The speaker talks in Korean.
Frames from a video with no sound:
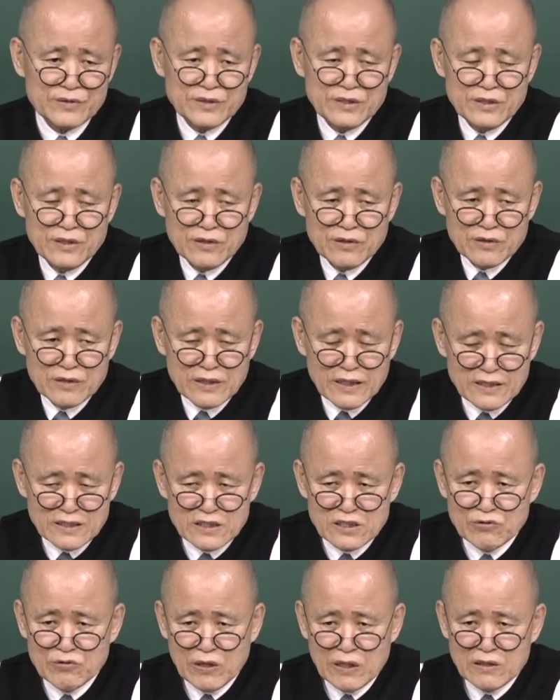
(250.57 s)
이런
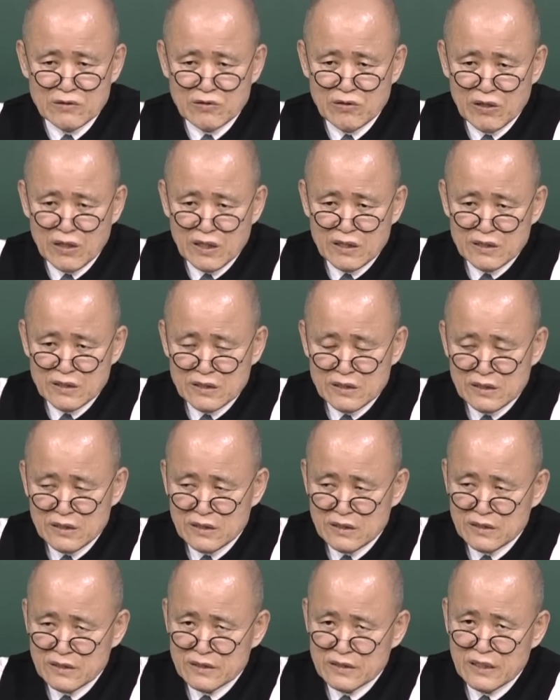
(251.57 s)
가치관과
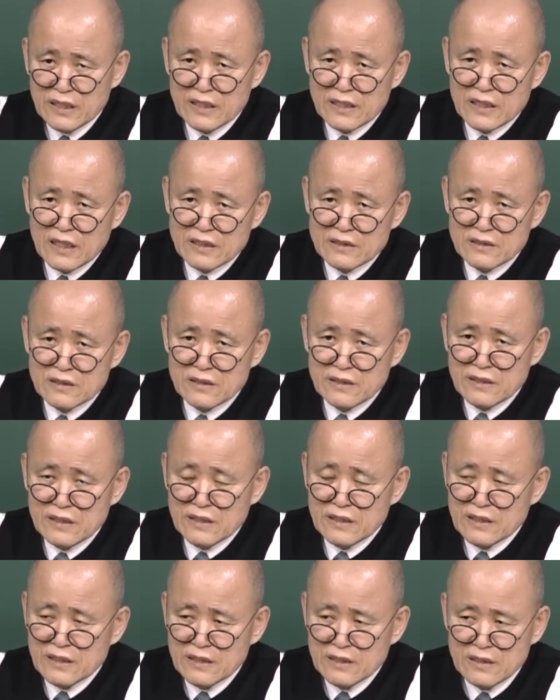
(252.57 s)
이
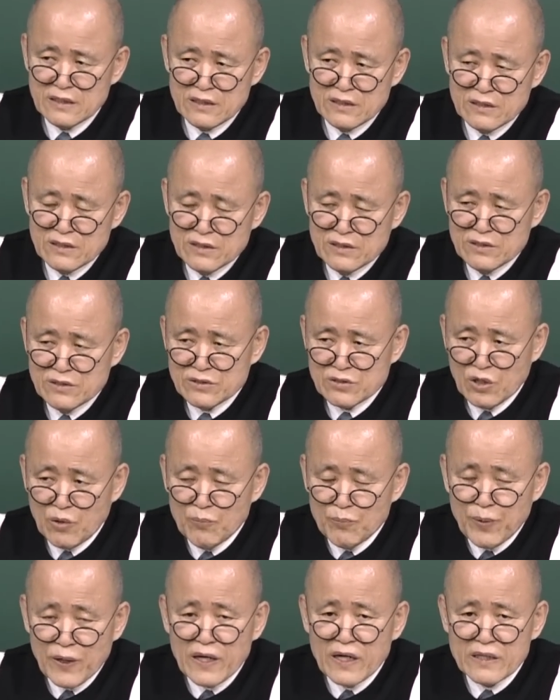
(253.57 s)
생각들이
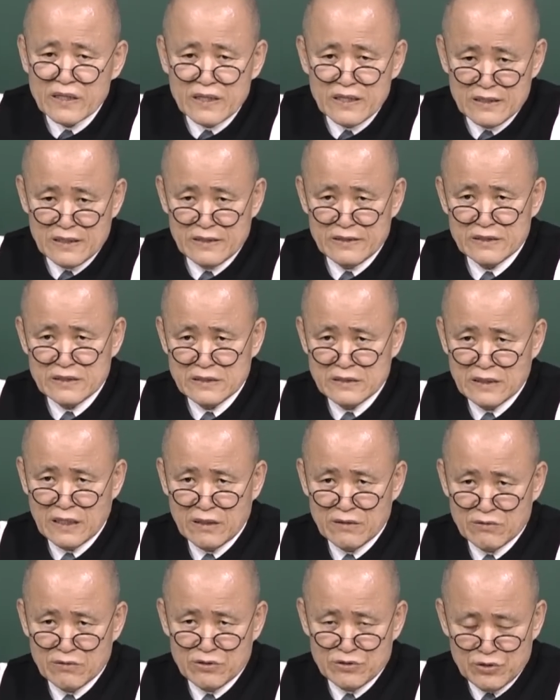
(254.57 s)
전파가 돼야
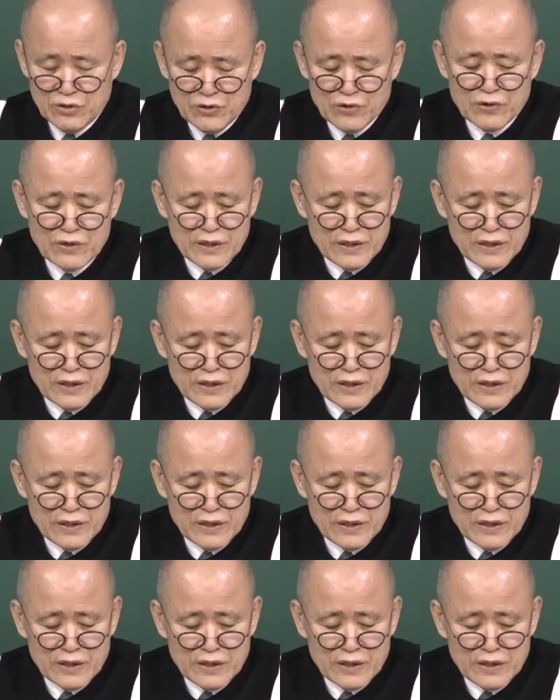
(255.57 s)
된다는 거죠.